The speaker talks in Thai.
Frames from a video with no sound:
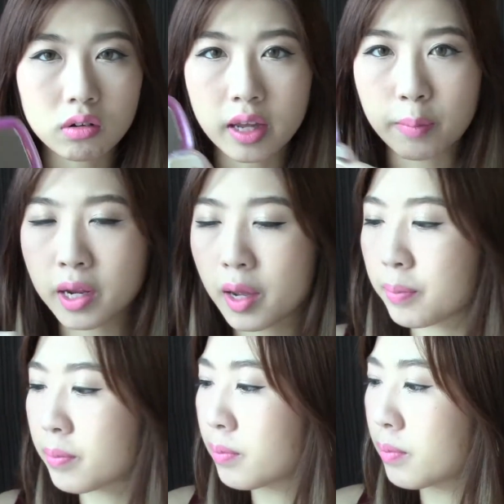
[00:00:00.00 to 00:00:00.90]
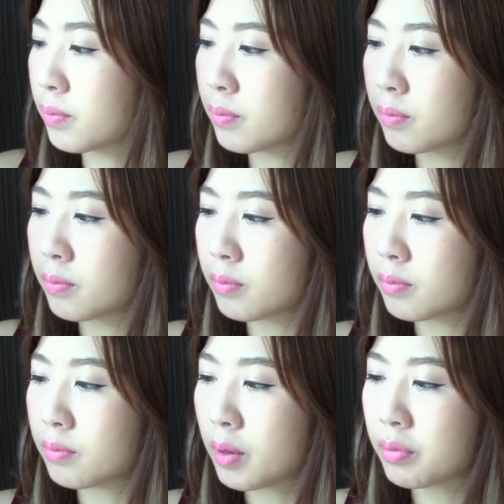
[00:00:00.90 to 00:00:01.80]
แท
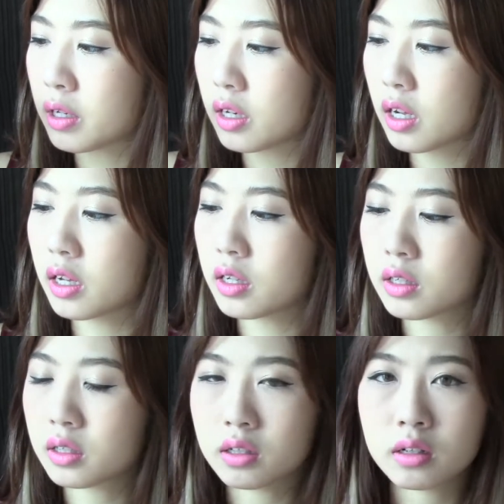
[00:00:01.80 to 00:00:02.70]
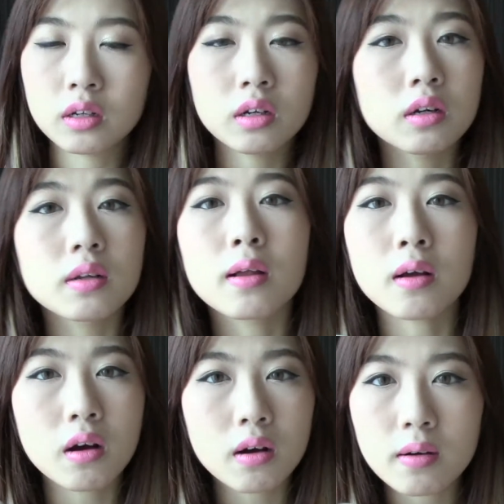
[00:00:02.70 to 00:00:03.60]
บๆนี่นะคะ
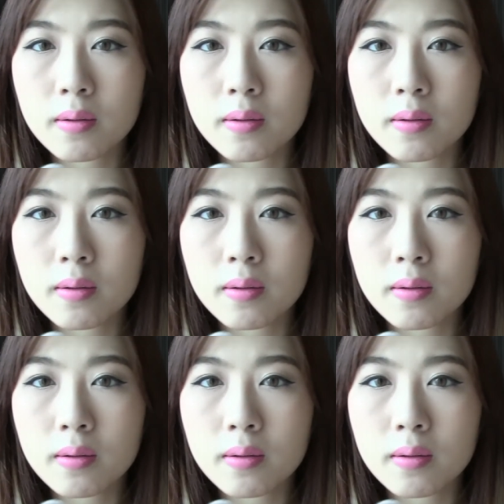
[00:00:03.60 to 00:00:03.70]
ก็